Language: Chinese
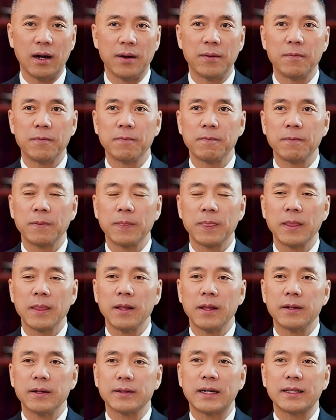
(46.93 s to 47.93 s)
啊，
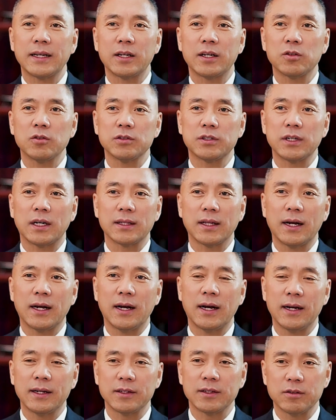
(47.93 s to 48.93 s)
大家都
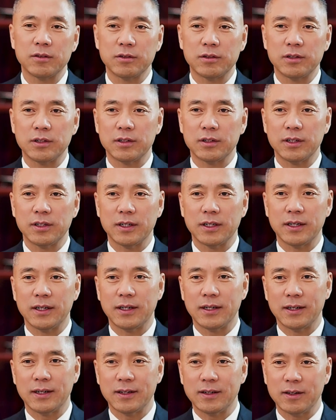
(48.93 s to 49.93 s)
讲他就是
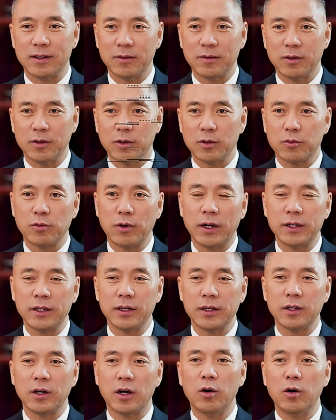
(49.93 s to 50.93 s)
这个
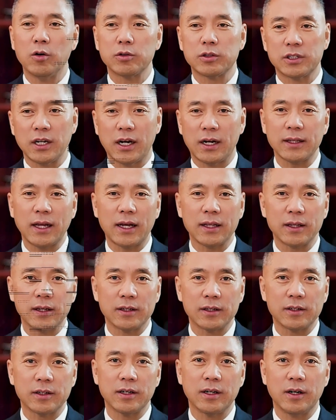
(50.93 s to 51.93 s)
关于欧强
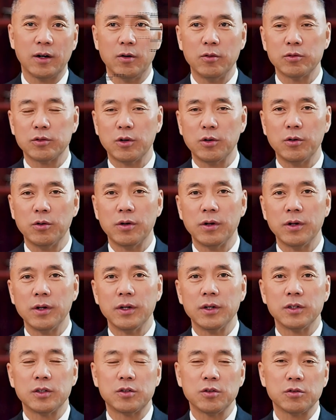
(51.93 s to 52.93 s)
大的这个欧
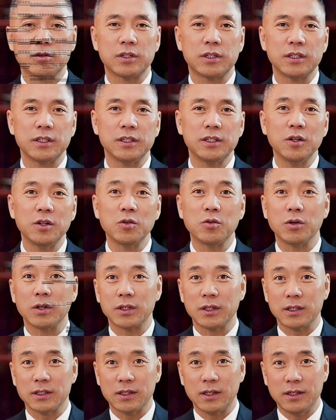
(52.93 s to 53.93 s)
洲，就是
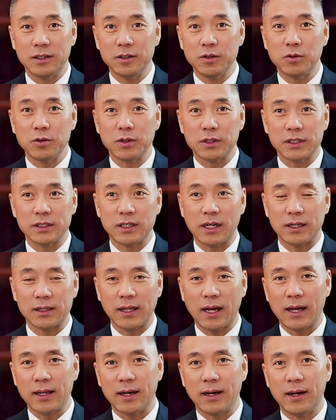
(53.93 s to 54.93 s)
英国的英国的
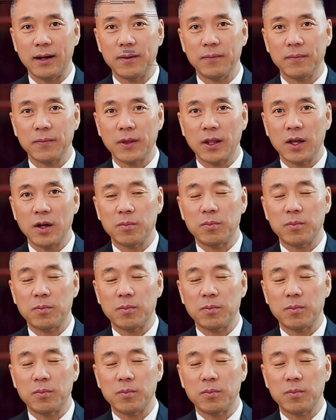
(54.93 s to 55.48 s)
强大了，